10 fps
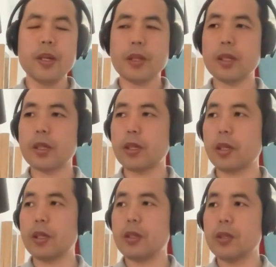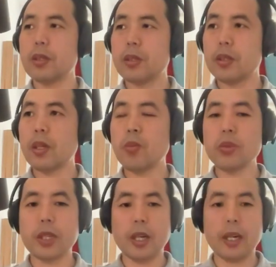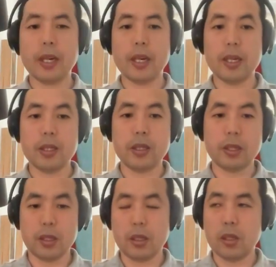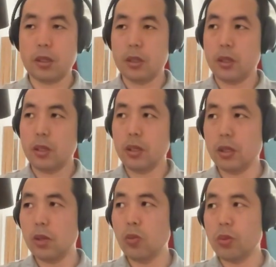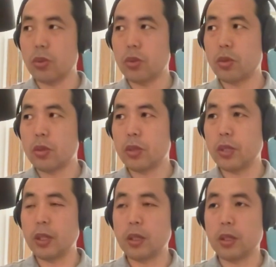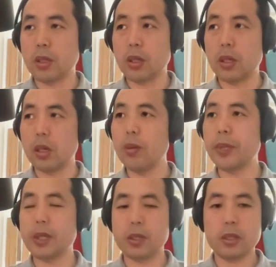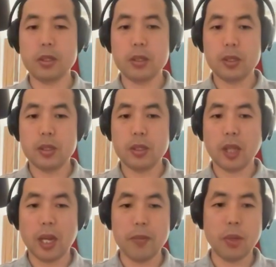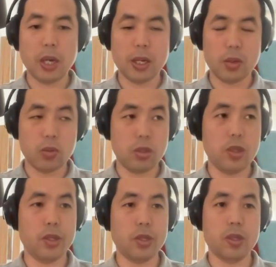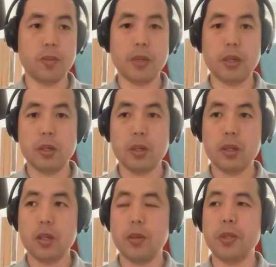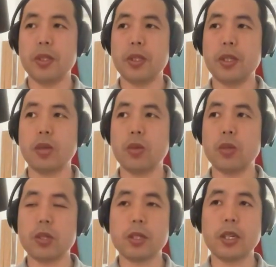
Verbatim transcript: 但是。但目前来看，这个俄乌之间的这个和平谈判或者是什么和平协议，或者是